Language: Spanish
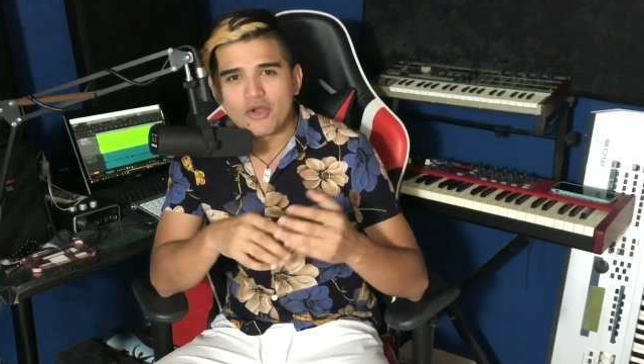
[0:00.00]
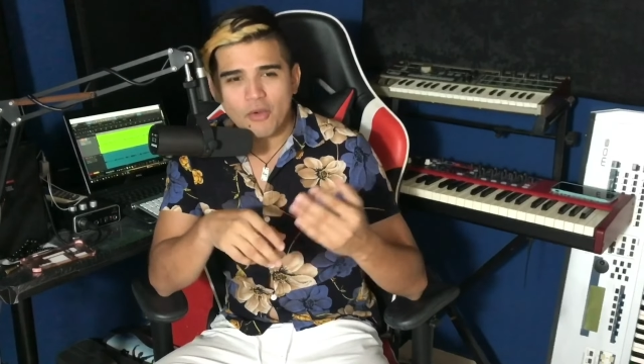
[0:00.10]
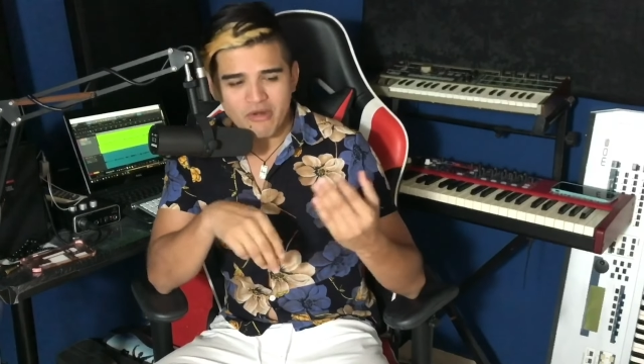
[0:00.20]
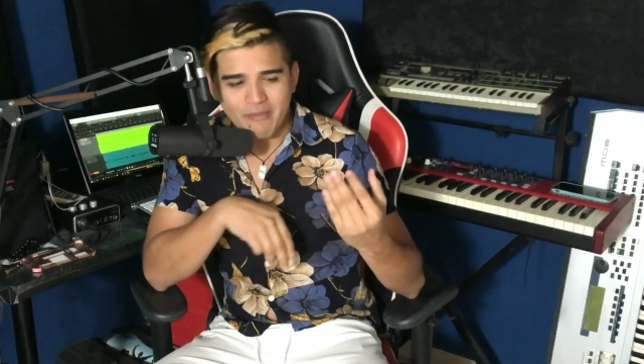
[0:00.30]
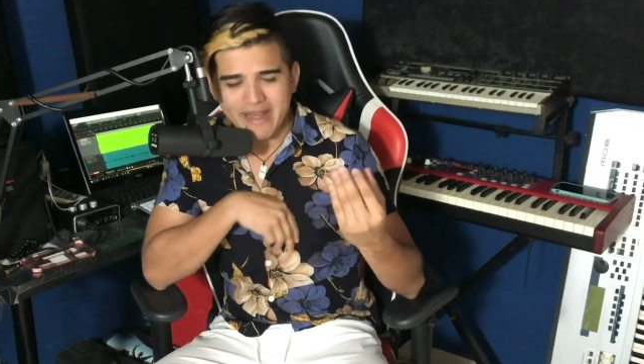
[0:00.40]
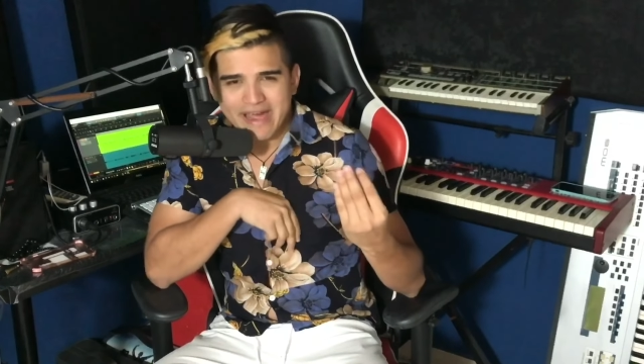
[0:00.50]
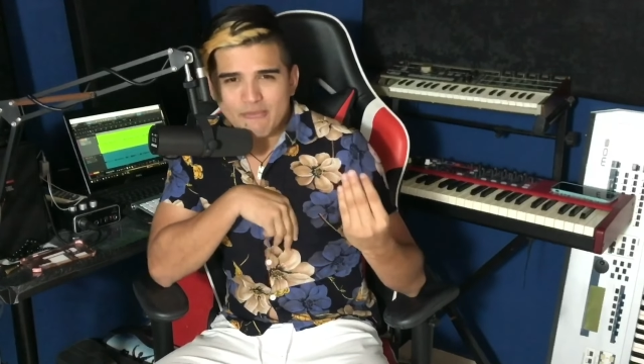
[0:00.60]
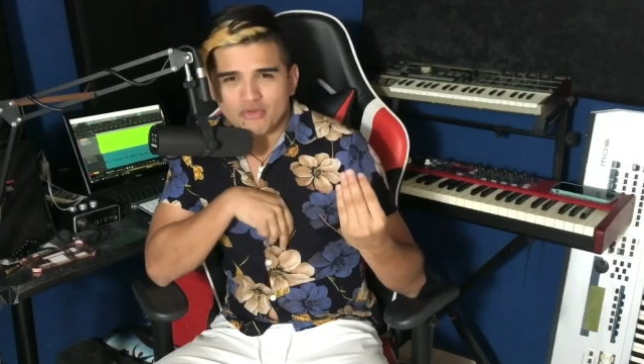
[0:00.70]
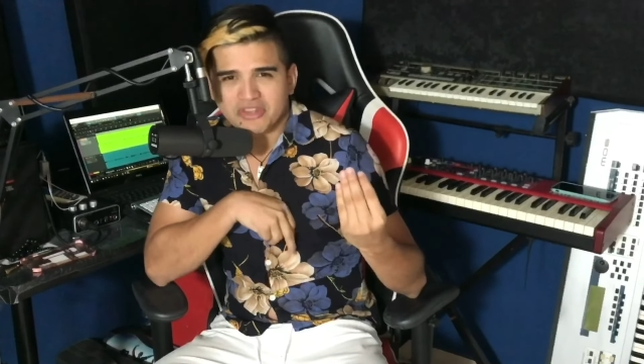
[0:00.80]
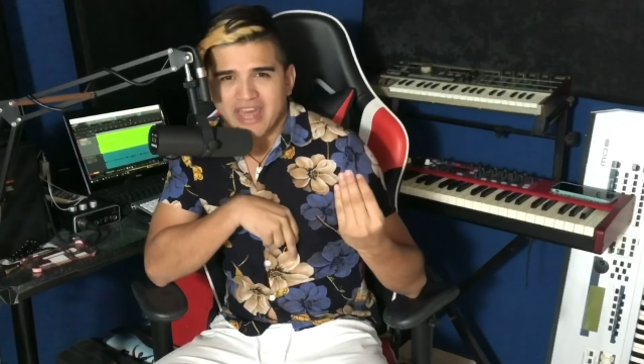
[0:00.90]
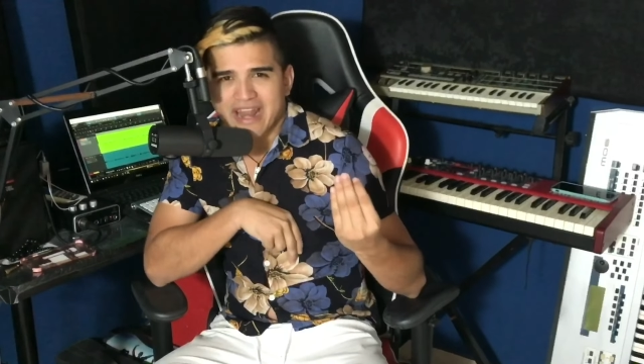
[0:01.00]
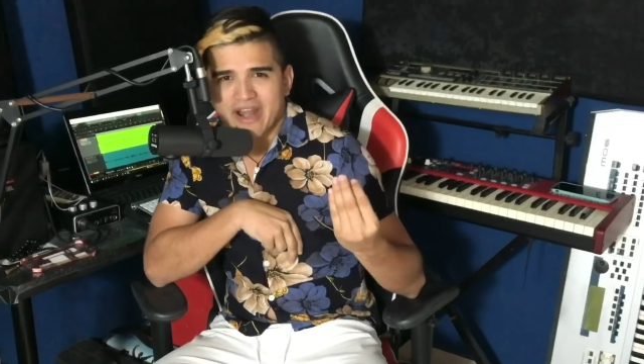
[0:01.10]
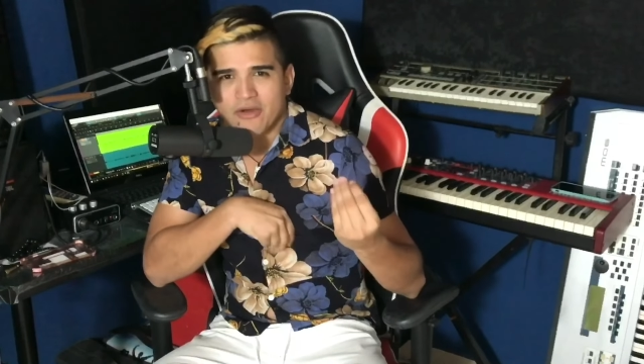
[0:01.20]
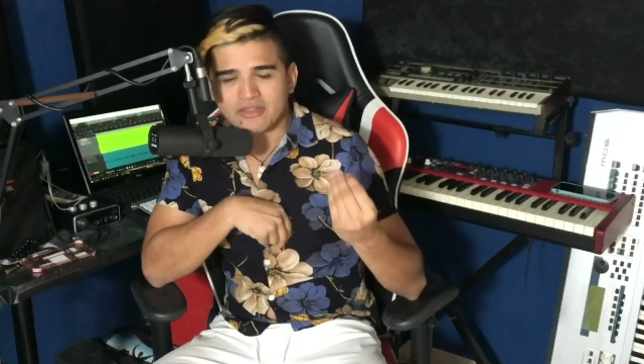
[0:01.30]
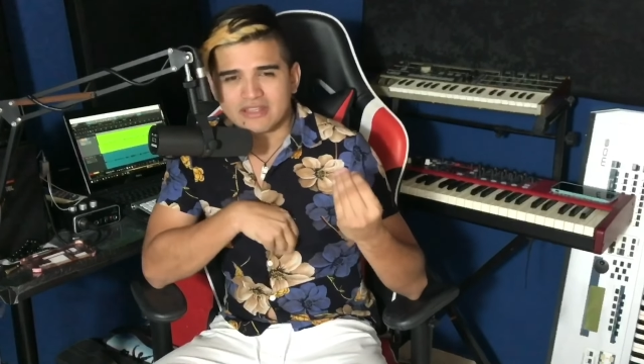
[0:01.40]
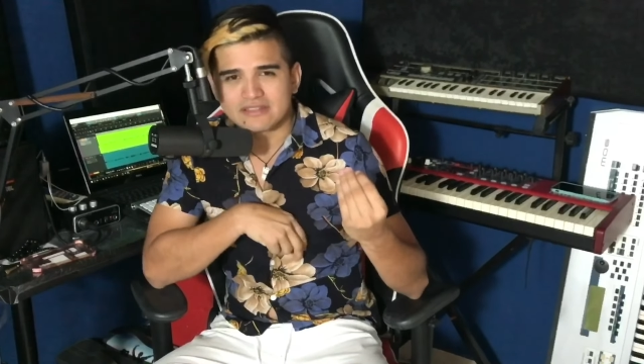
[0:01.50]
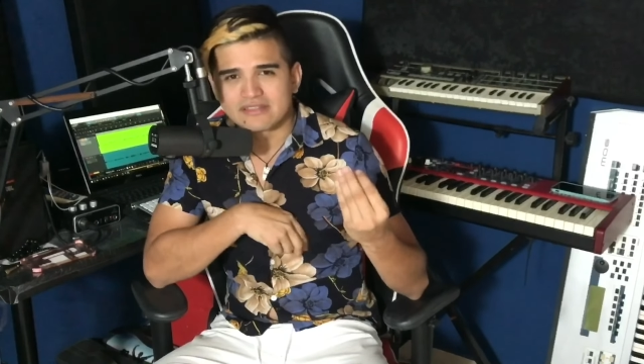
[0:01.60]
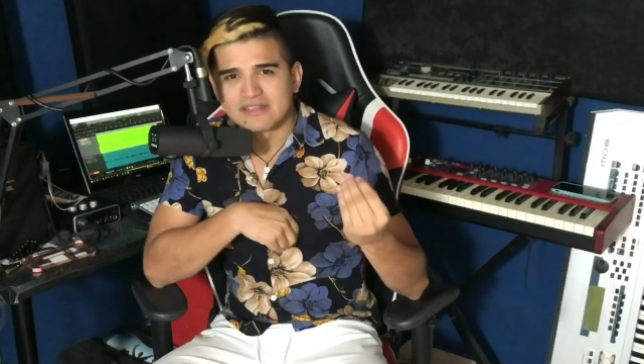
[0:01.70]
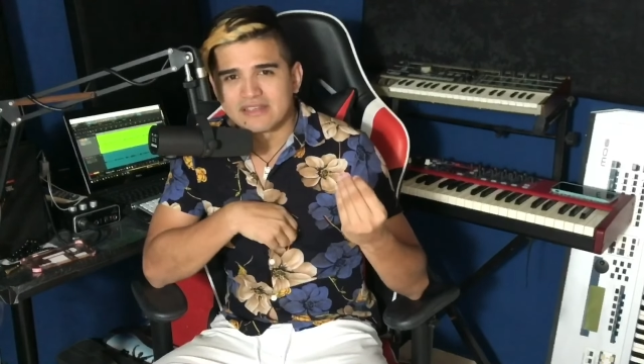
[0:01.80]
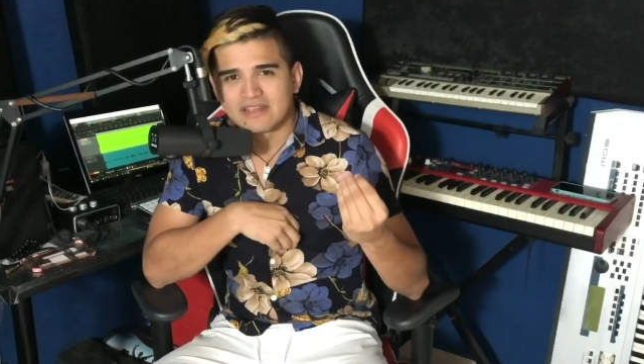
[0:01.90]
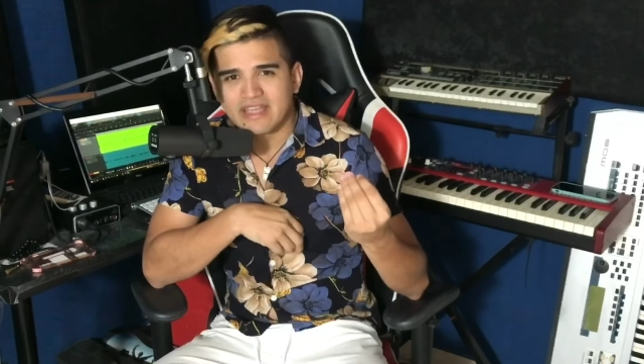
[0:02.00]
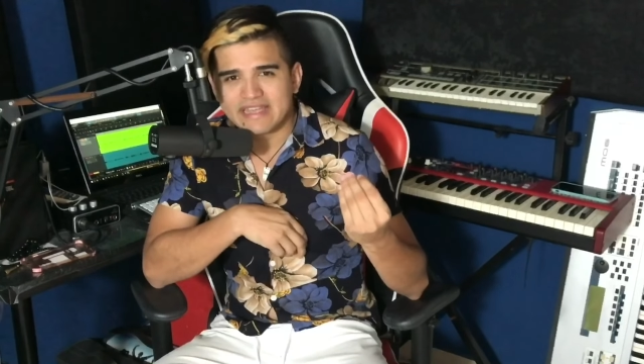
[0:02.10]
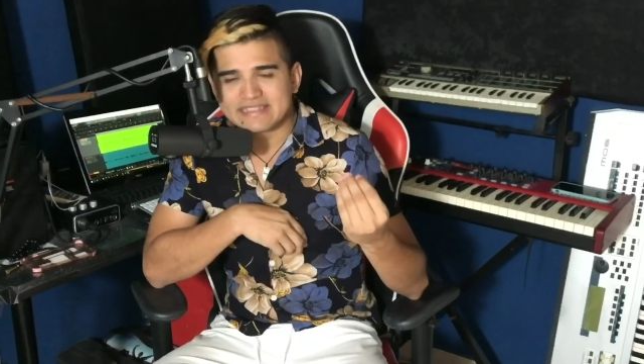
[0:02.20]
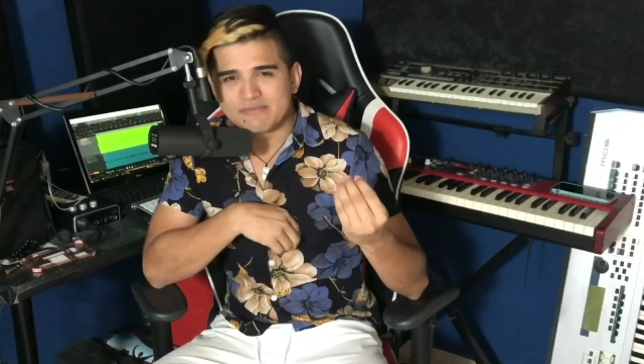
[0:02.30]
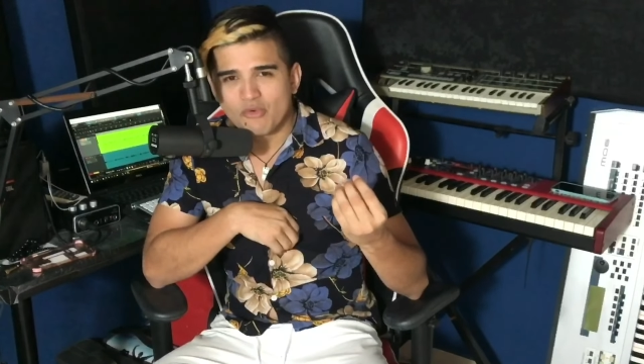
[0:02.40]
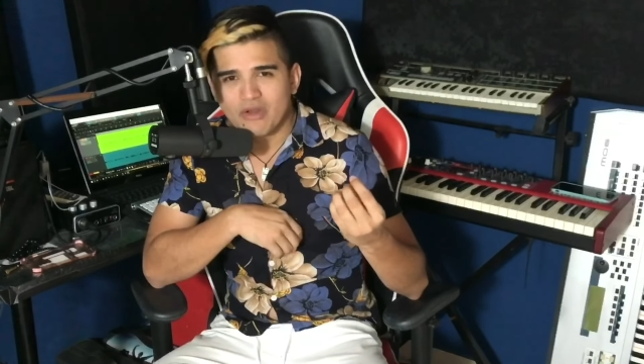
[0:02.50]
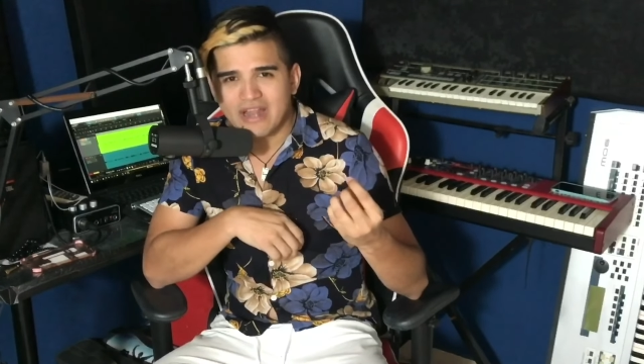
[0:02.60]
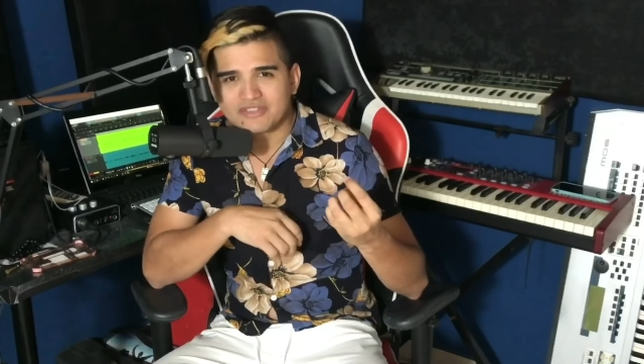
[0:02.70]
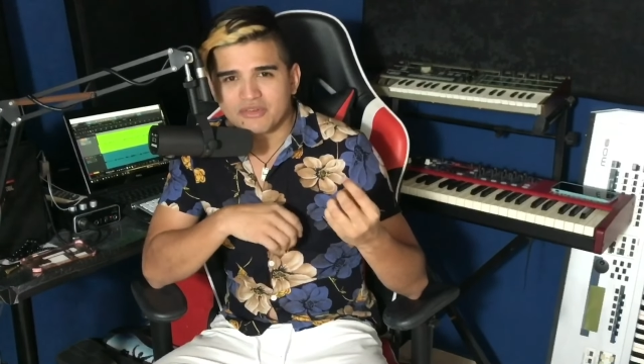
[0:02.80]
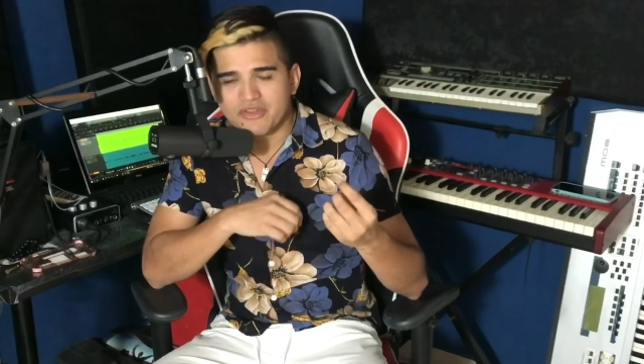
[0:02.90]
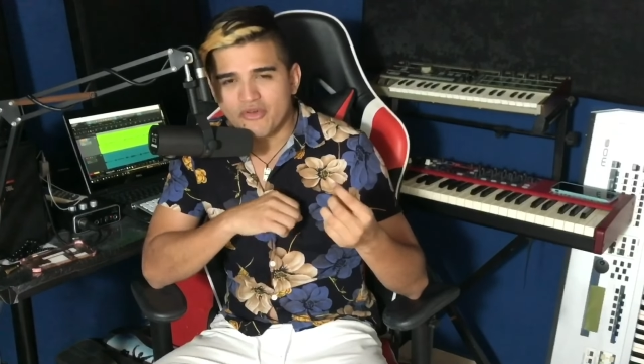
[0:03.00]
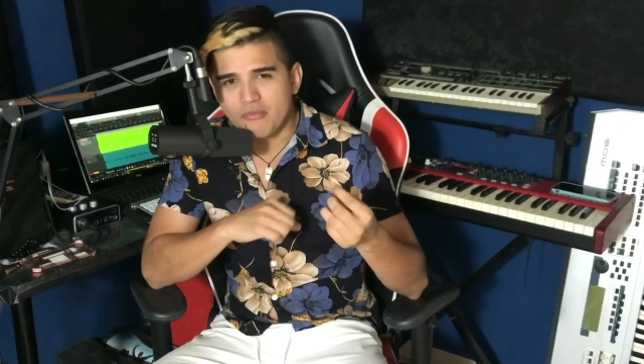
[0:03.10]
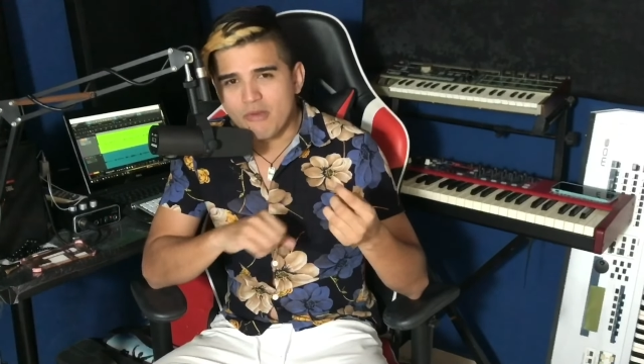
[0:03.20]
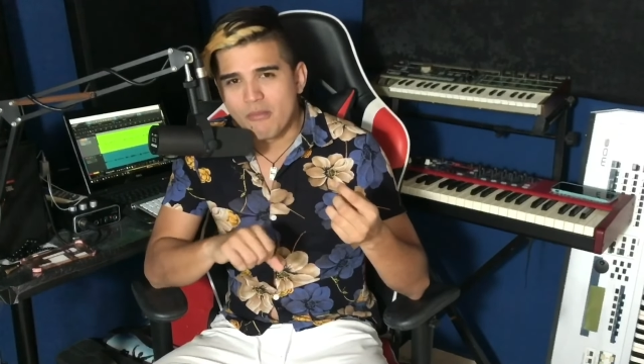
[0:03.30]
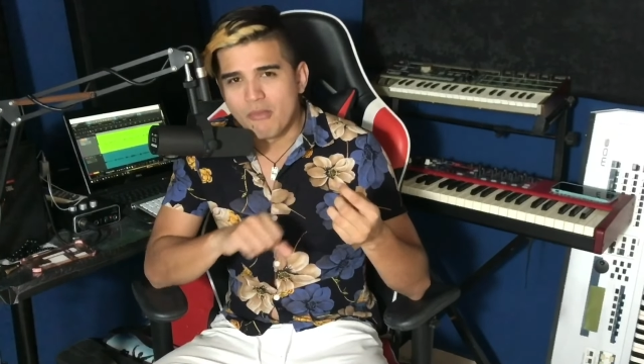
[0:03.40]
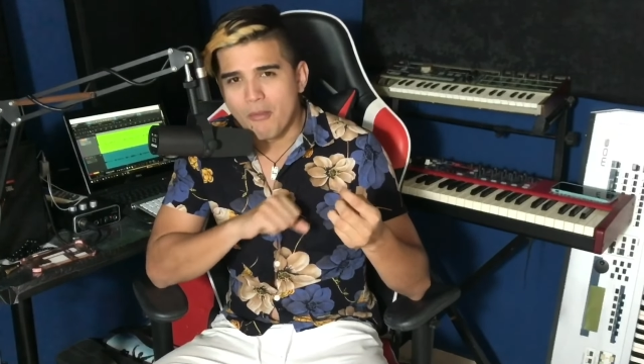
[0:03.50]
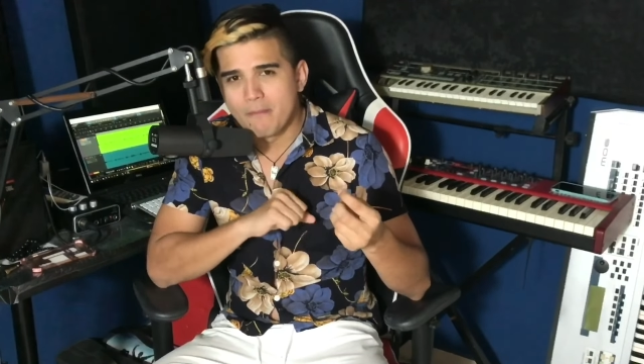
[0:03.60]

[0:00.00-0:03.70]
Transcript: como una manera de mutear las notas, que simula el sonido de un bombo.